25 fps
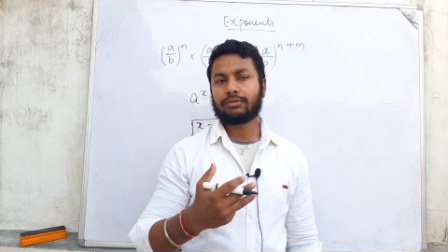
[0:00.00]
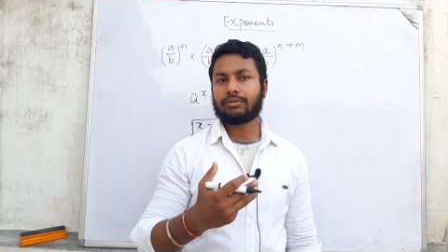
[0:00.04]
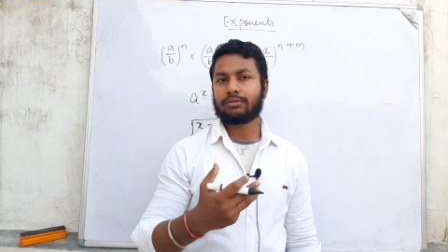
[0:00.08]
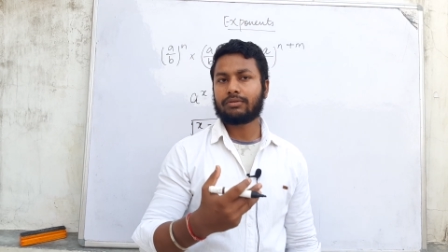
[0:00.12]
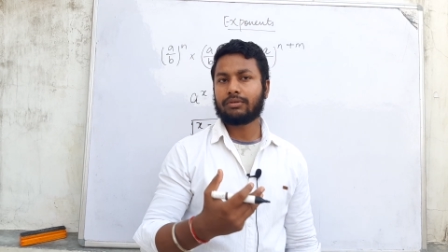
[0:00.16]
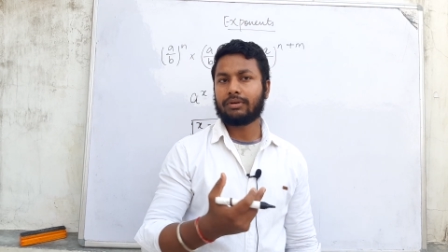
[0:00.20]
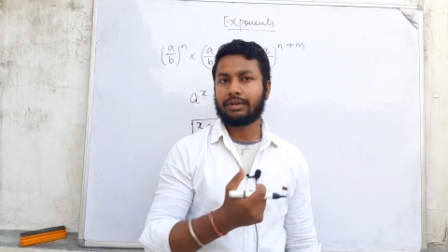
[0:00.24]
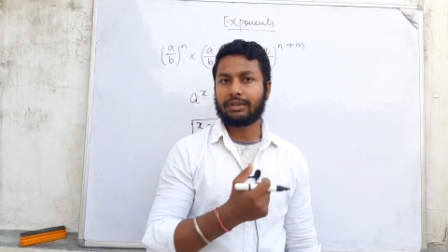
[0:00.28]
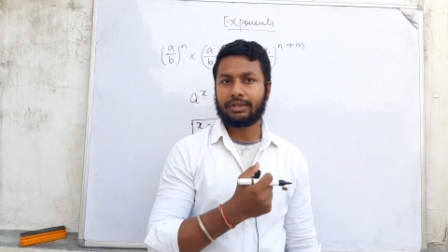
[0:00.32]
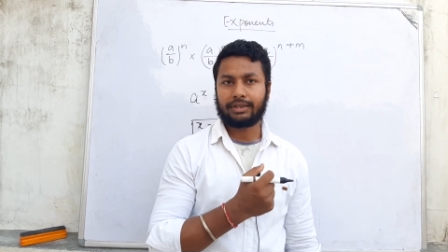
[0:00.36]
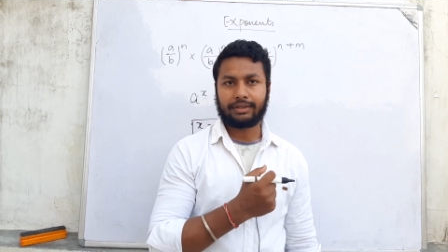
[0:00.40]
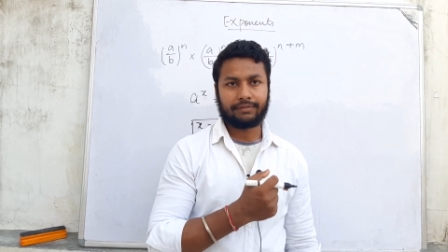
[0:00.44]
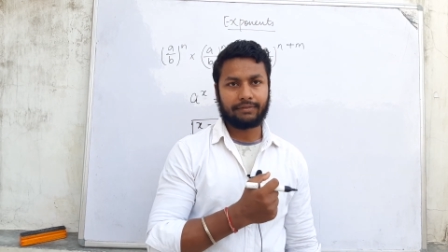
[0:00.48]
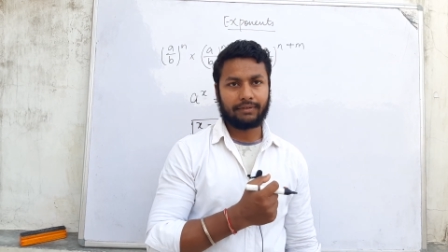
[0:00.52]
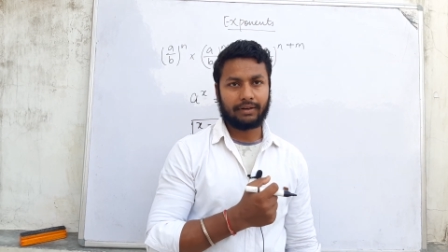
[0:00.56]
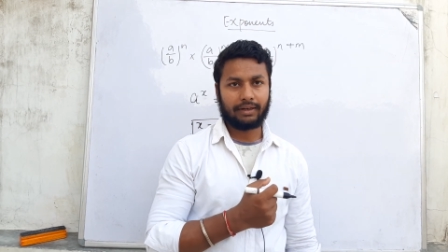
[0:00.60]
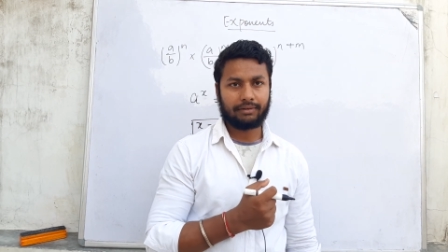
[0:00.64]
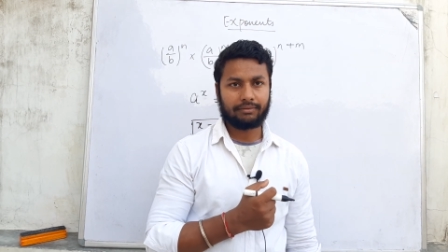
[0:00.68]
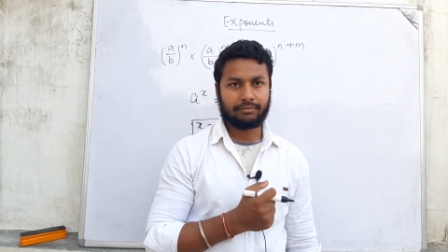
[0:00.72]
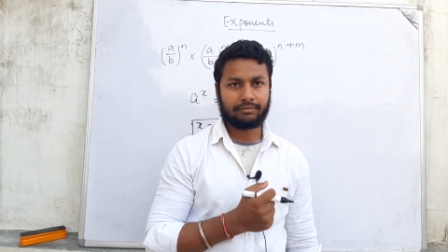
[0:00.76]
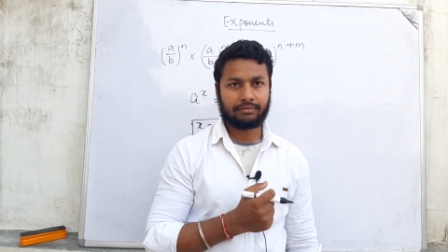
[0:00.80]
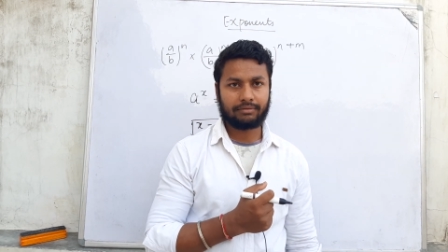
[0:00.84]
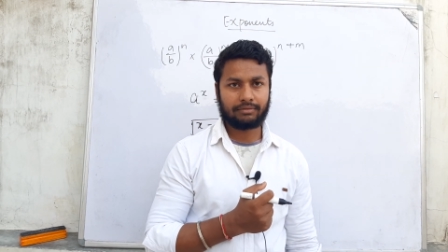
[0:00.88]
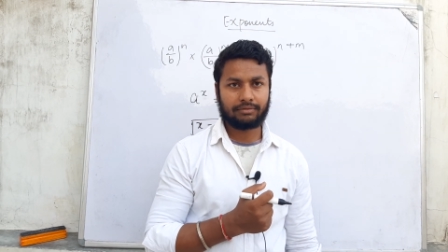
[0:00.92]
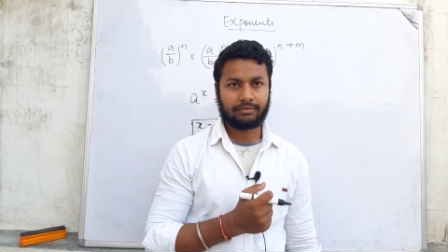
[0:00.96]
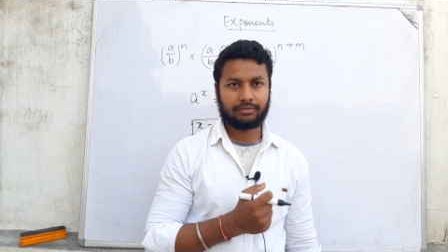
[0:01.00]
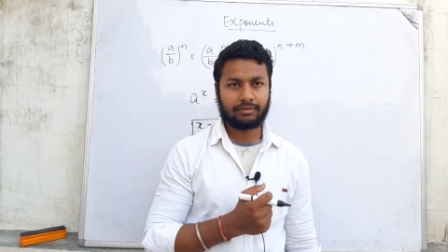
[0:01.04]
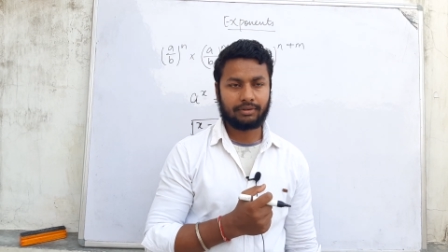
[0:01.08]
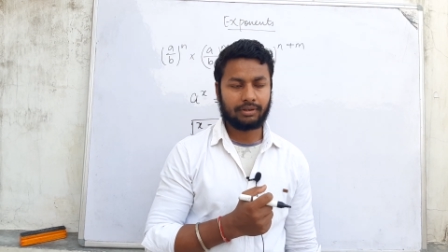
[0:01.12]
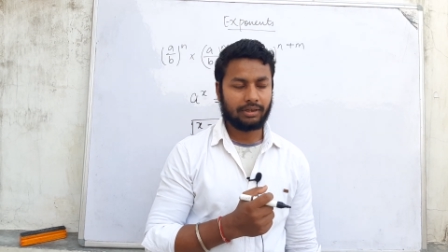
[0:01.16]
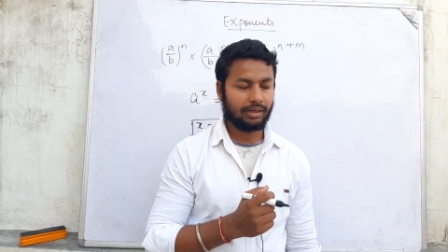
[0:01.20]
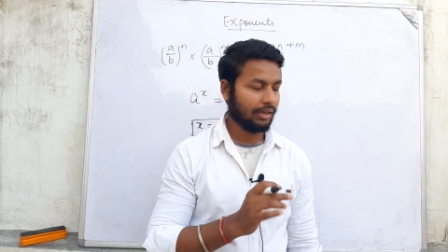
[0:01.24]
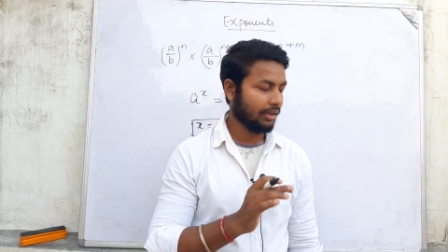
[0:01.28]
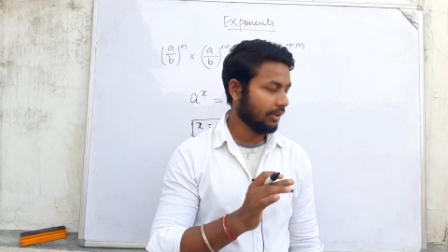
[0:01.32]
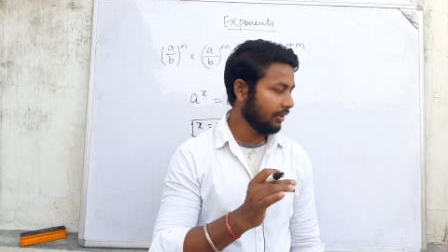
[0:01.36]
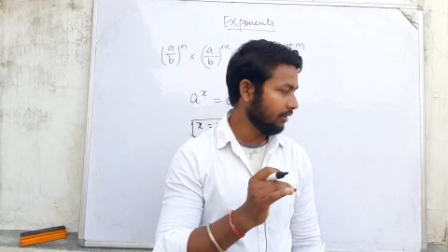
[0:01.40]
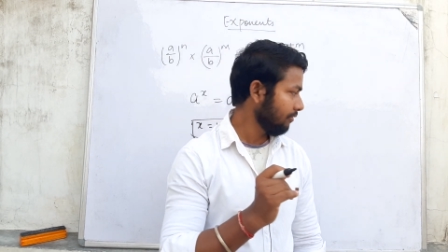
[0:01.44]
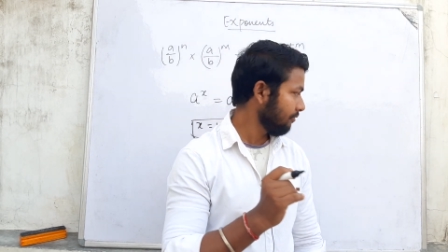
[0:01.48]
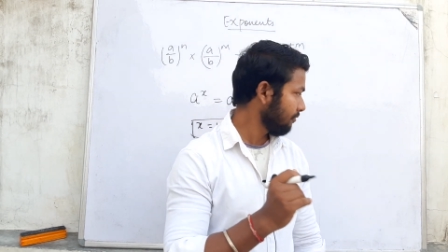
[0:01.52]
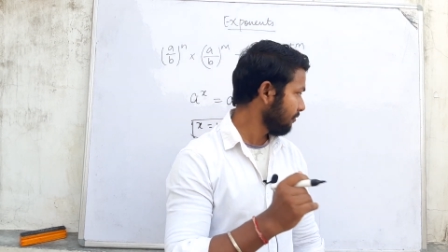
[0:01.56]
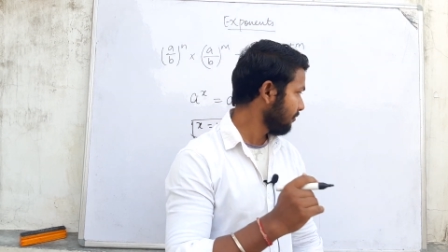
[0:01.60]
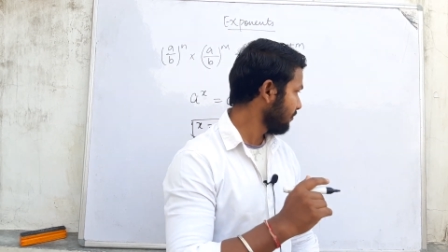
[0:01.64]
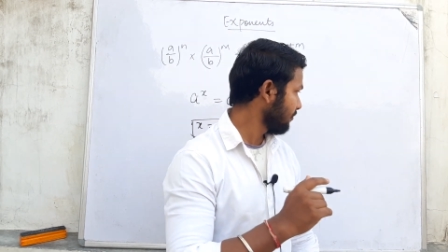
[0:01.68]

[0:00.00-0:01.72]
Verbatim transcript: टू ट्वेंटी फाइव है ना